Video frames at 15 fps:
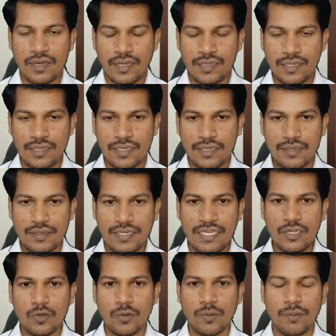அந்த
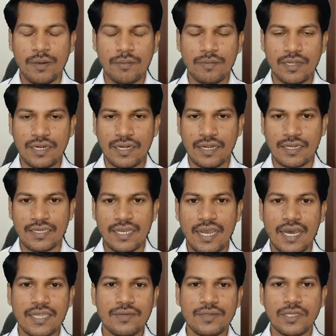ஈக்குலிபிரியம்னு e, இருக்கு இல்லையா
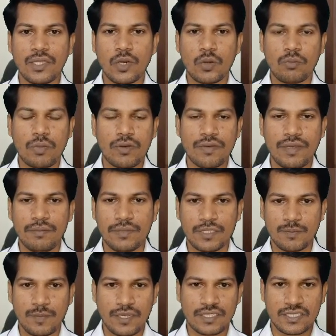அது வந்து ரொம்பவே
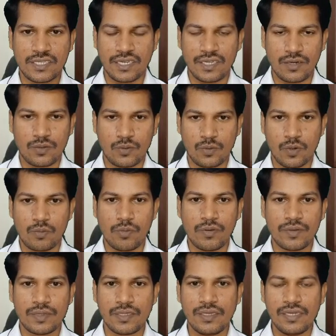மிஸ்மேட்சாக இருக்கும் ரொம்ப
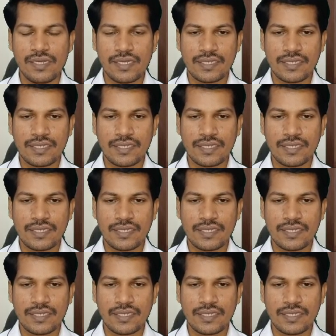வந்து